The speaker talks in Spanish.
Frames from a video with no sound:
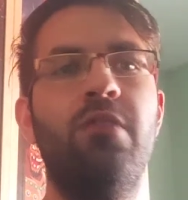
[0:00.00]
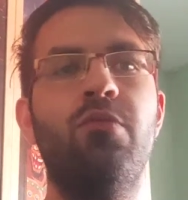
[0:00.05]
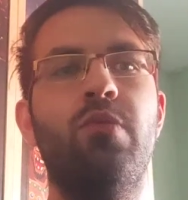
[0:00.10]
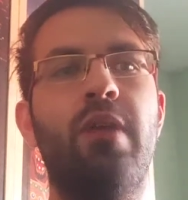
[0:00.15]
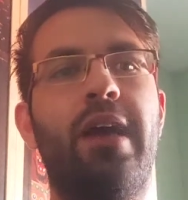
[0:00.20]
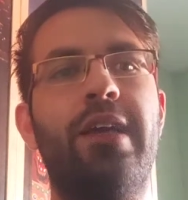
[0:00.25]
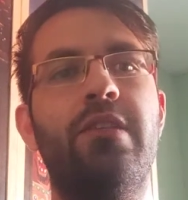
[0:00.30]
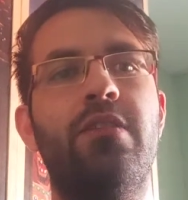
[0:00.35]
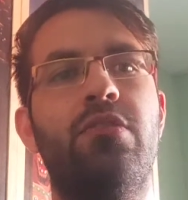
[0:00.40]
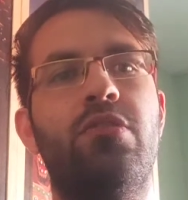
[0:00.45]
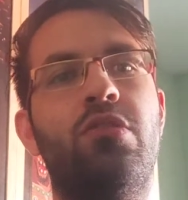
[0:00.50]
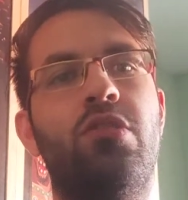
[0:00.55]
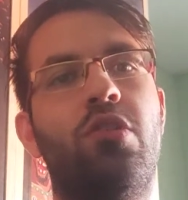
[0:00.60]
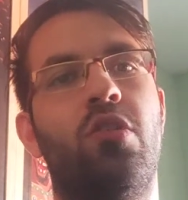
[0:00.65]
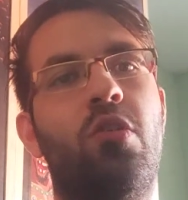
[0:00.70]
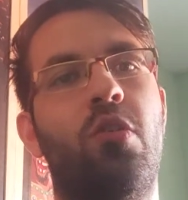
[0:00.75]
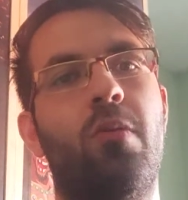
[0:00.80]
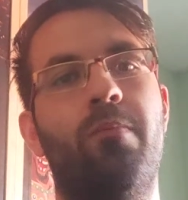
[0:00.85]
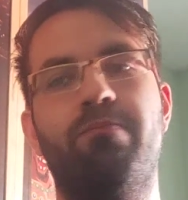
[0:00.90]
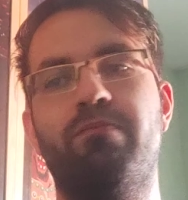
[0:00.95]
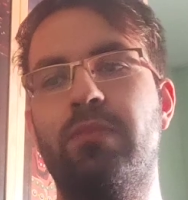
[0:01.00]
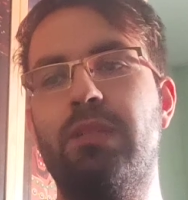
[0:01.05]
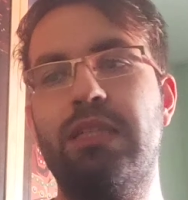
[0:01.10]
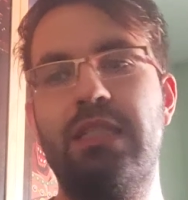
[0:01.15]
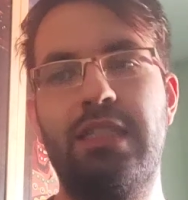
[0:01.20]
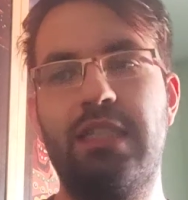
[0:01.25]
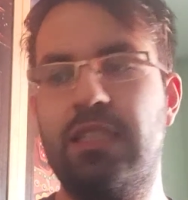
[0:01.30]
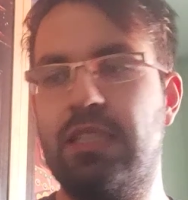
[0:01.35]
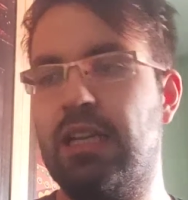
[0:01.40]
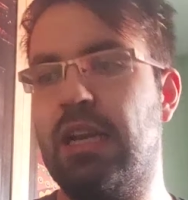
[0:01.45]
Una intro
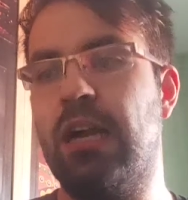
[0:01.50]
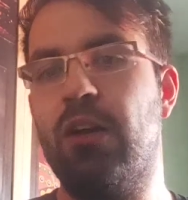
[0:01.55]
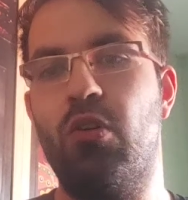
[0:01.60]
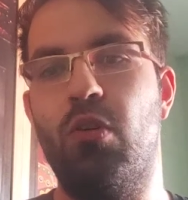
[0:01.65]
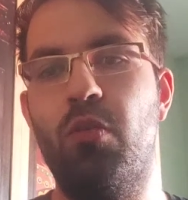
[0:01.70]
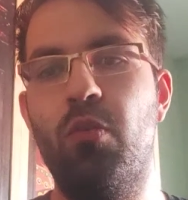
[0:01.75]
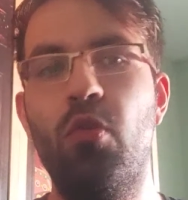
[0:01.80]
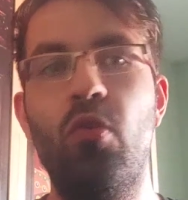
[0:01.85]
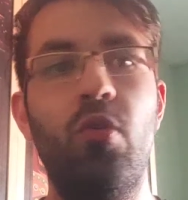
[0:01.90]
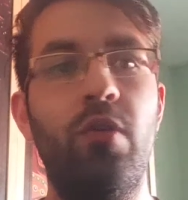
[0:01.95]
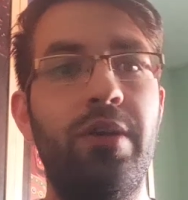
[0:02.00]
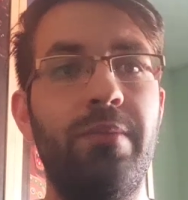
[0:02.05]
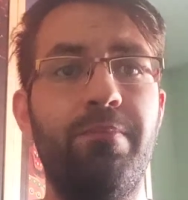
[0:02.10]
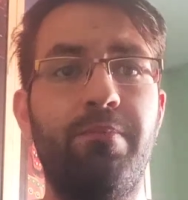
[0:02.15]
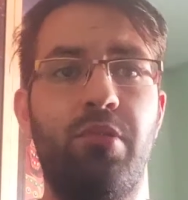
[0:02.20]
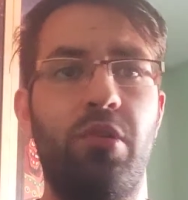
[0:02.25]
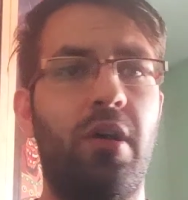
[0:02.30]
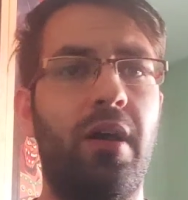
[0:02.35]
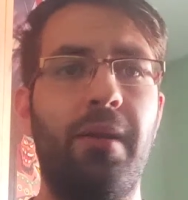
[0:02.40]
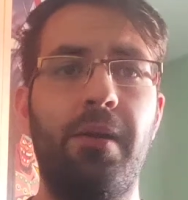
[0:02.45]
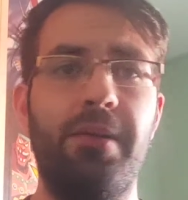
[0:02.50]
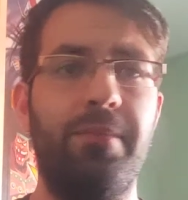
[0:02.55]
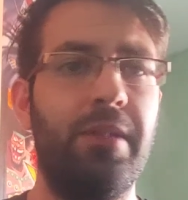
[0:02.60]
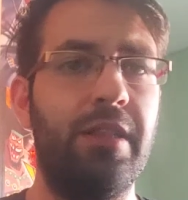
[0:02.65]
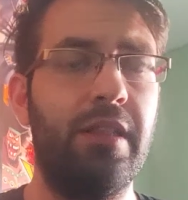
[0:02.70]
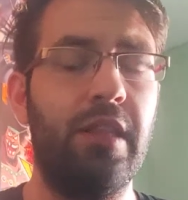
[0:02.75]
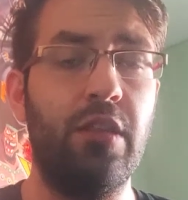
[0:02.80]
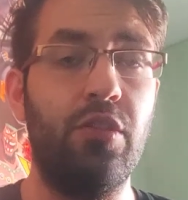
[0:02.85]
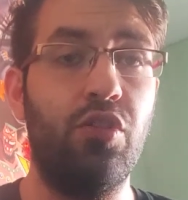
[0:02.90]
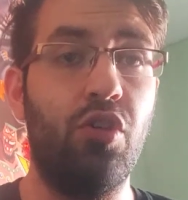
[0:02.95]
que será común
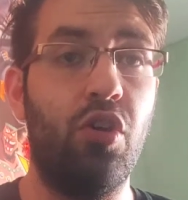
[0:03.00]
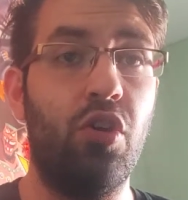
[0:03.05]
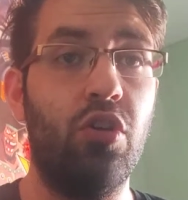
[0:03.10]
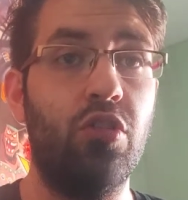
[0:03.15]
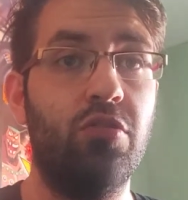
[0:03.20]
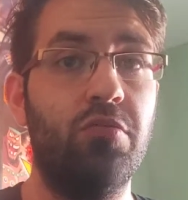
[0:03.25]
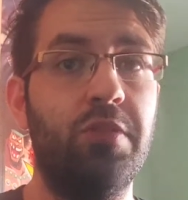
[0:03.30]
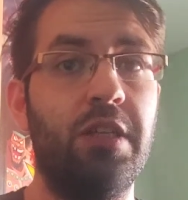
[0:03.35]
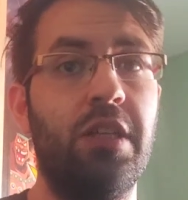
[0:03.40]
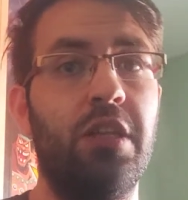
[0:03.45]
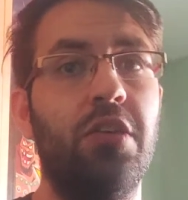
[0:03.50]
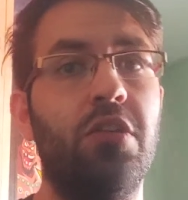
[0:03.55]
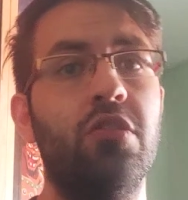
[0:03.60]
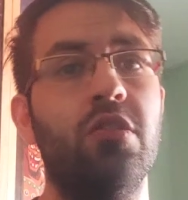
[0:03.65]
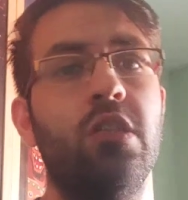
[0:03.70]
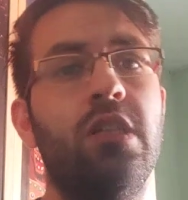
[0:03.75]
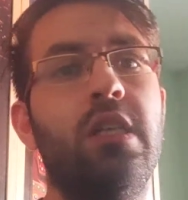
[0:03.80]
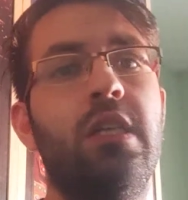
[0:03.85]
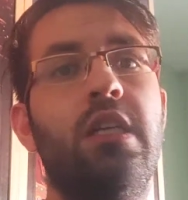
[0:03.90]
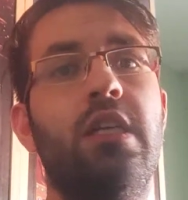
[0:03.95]
probablemente en todos los vídeos,